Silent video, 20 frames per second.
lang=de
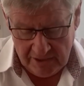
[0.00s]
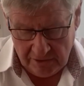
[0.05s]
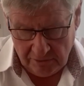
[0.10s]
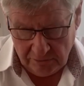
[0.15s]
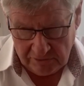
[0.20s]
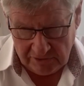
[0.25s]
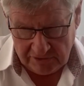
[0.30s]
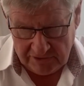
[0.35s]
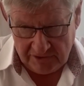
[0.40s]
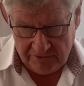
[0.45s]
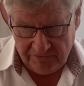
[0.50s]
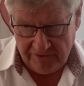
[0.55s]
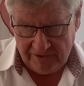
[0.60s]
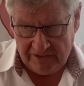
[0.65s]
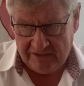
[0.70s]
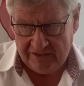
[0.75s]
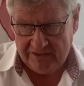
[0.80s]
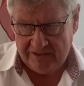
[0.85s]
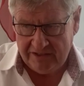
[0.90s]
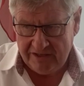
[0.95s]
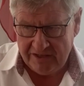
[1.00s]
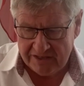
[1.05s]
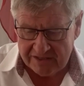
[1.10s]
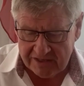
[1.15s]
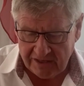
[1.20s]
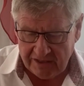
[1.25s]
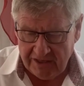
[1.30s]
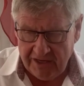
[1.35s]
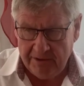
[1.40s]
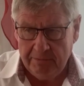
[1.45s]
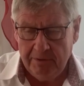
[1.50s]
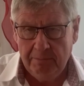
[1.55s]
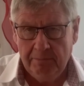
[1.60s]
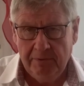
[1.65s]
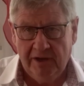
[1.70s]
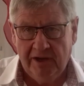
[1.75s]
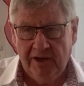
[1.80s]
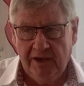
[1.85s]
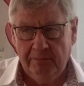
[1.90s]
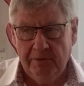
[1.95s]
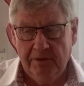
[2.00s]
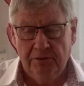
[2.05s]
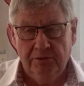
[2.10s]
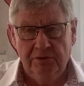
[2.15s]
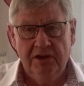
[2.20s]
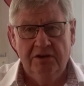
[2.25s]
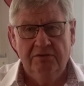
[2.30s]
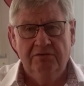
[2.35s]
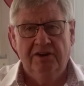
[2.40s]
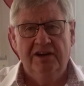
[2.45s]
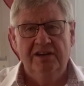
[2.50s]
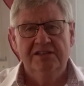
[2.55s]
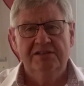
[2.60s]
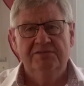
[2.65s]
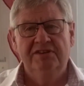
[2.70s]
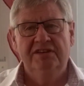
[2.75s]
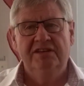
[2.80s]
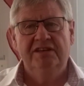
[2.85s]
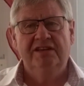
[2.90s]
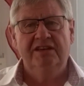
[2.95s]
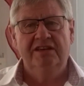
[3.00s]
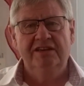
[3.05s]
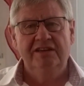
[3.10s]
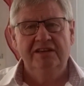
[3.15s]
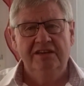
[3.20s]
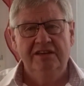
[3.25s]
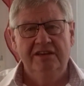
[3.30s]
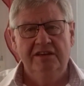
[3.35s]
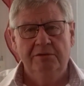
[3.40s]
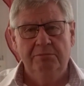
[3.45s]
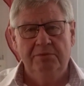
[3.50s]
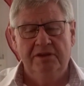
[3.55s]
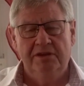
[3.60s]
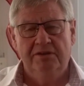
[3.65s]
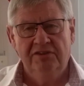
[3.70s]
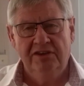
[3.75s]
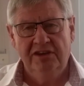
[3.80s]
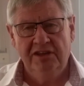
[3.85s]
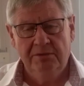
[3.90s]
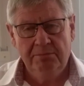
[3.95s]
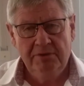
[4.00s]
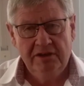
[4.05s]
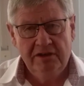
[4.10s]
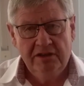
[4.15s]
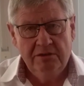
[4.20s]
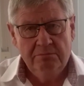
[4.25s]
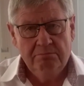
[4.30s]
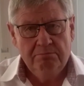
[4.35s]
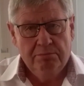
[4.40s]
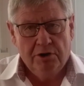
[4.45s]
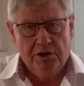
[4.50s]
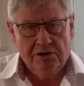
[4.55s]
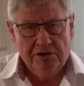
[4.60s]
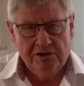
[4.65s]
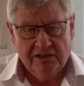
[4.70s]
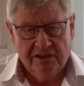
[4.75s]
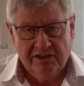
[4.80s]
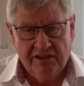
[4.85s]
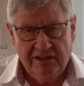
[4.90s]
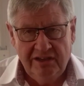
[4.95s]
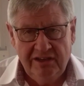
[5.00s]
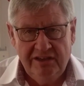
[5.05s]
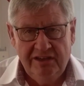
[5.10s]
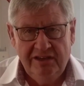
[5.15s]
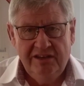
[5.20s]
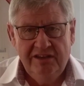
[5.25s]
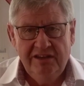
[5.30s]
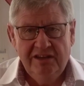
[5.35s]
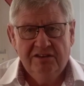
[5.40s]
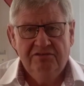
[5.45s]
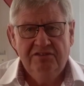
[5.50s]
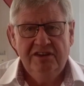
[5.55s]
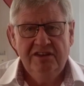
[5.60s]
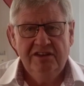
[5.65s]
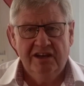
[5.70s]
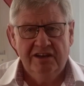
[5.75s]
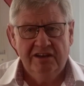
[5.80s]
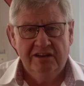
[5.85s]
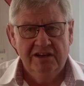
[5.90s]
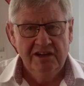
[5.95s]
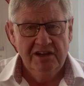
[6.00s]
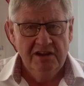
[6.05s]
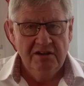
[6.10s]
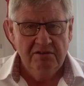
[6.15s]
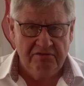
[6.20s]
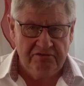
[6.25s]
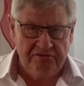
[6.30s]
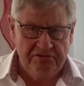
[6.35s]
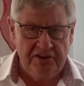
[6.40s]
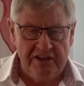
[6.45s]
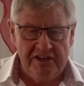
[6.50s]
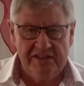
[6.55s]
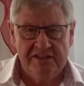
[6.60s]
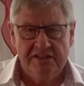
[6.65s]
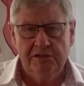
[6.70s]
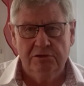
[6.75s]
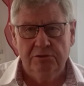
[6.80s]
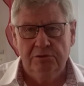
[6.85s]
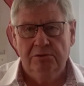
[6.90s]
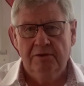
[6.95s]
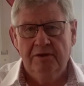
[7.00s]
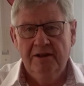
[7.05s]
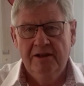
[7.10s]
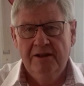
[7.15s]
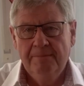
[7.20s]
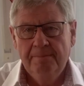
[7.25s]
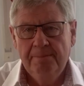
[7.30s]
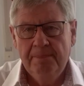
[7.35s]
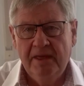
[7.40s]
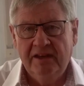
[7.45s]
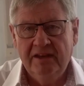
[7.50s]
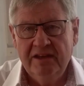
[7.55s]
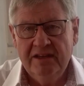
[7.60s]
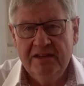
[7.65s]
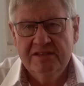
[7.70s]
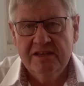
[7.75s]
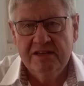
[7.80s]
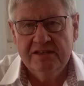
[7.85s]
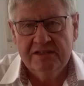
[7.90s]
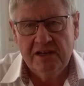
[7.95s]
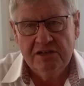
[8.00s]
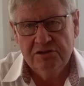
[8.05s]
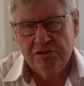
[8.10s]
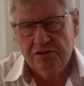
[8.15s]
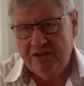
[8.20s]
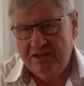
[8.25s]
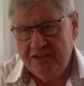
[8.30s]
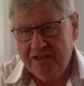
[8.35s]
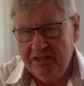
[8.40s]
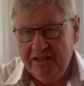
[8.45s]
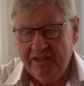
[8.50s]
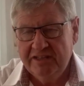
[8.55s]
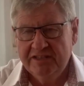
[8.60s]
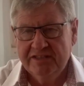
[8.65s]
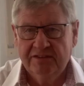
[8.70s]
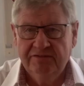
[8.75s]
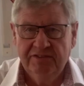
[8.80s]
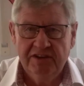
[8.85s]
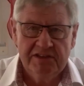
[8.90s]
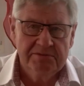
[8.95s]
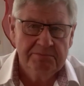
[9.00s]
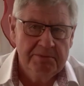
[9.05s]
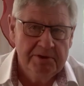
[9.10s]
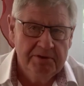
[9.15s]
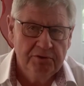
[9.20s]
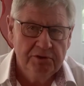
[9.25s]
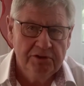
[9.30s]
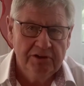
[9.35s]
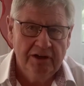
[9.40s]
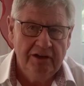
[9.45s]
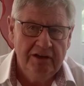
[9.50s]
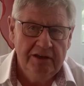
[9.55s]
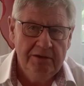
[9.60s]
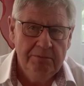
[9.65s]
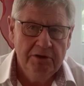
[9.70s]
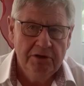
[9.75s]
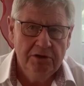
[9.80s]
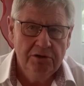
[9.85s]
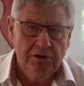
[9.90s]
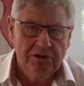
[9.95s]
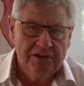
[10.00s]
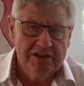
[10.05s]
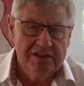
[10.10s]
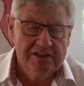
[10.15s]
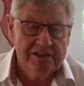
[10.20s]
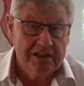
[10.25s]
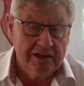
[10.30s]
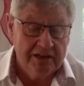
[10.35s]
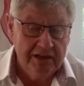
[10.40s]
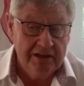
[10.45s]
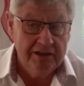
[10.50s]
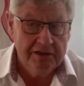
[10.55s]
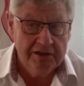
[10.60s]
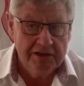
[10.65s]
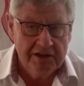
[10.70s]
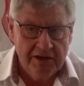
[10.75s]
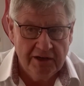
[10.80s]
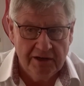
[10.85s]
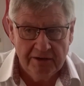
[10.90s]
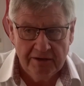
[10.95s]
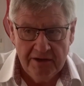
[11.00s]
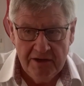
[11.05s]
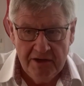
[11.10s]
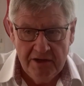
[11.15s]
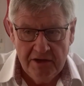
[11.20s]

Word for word: Und ich will in dieser Liebe bleiben. Und ich weiß, wenn ich in dir bin, wenn ich bin geborgen in dir, wie in einer Festung, dann ist es also nichts, was mich von der Liebe Gottes trennen kann.